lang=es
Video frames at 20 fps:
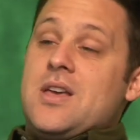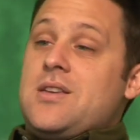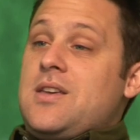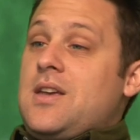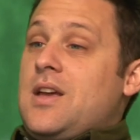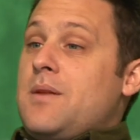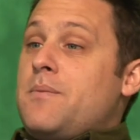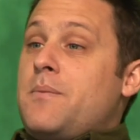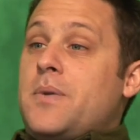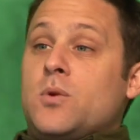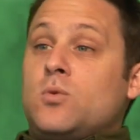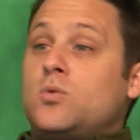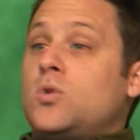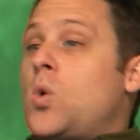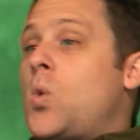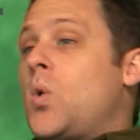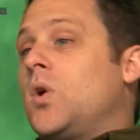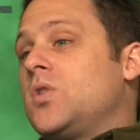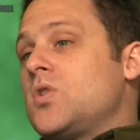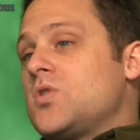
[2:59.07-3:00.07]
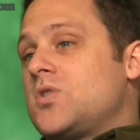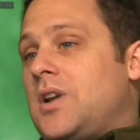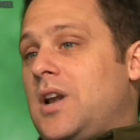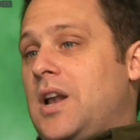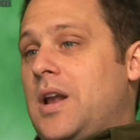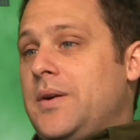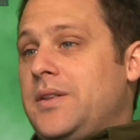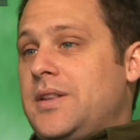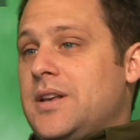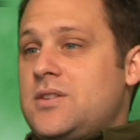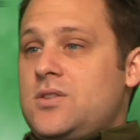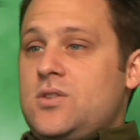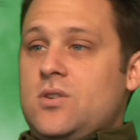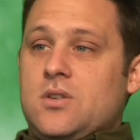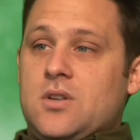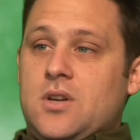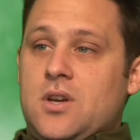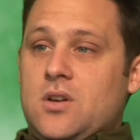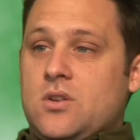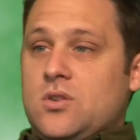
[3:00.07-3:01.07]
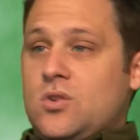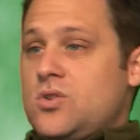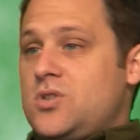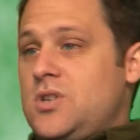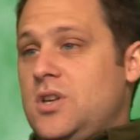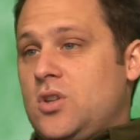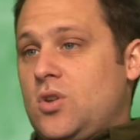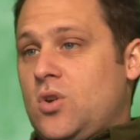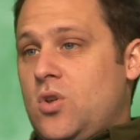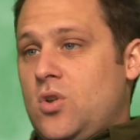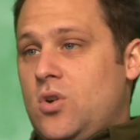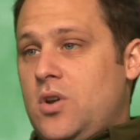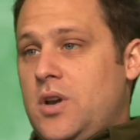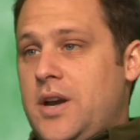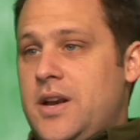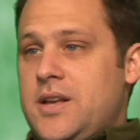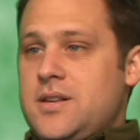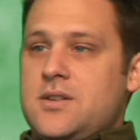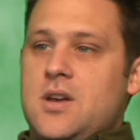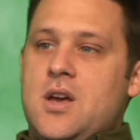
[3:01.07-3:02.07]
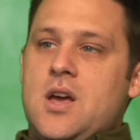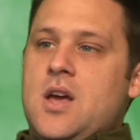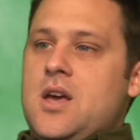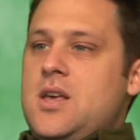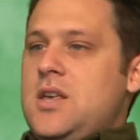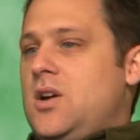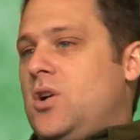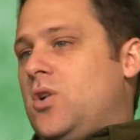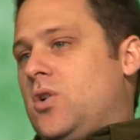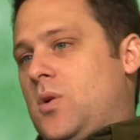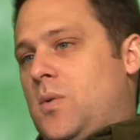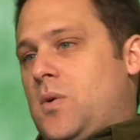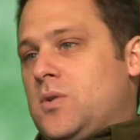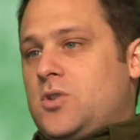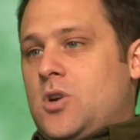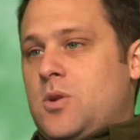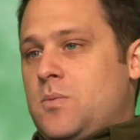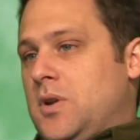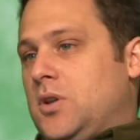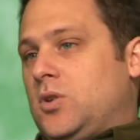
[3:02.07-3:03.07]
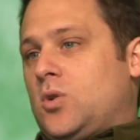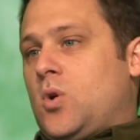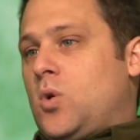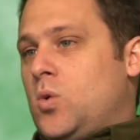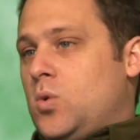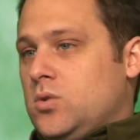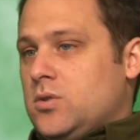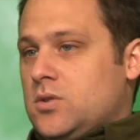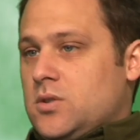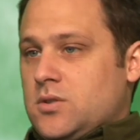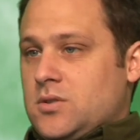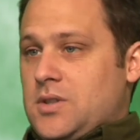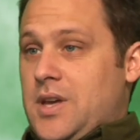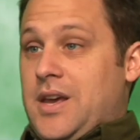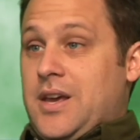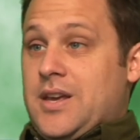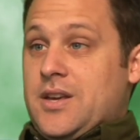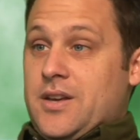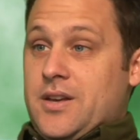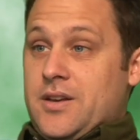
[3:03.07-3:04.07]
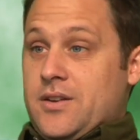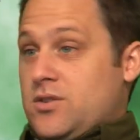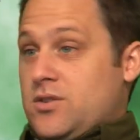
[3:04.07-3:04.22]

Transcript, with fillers: Y él preguntó cuánto sale la habitación, dijeron 200 dólares, dijo no vamos a dormir todos juntos. Es que